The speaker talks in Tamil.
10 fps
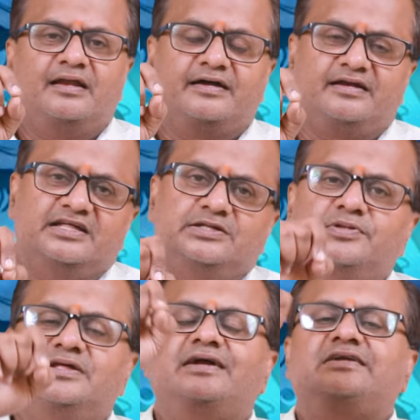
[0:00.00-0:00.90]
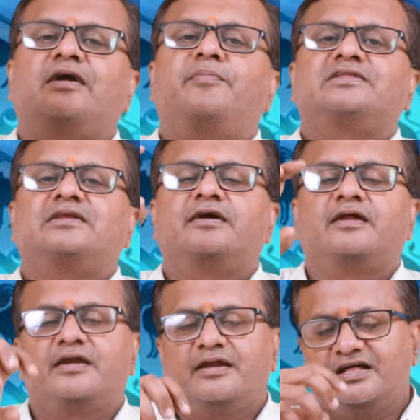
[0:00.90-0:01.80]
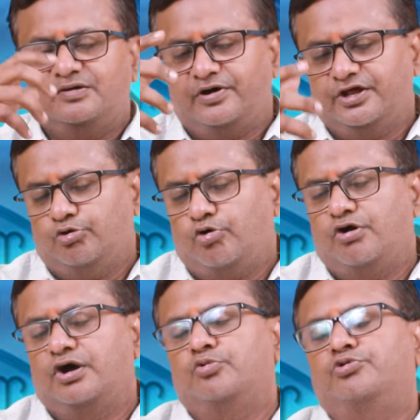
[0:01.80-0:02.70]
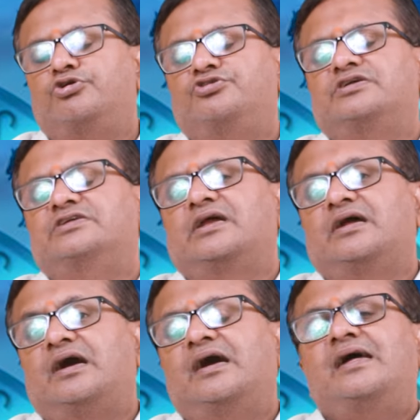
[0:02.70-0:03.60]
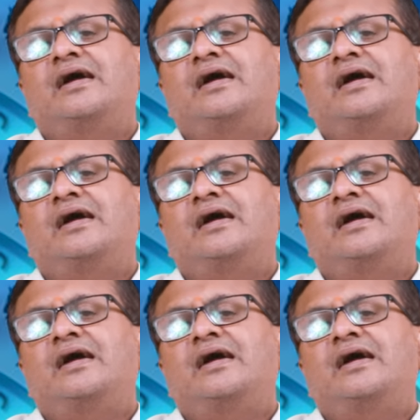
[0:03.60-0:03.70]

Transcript: லக்னாதிபதியோ எட்டாம் இடத்துல இருக்கிறாருன்னா அது மாதிரி யோகங்கள் உண்டுன்னு தெரிஞ்சுக்கலாம்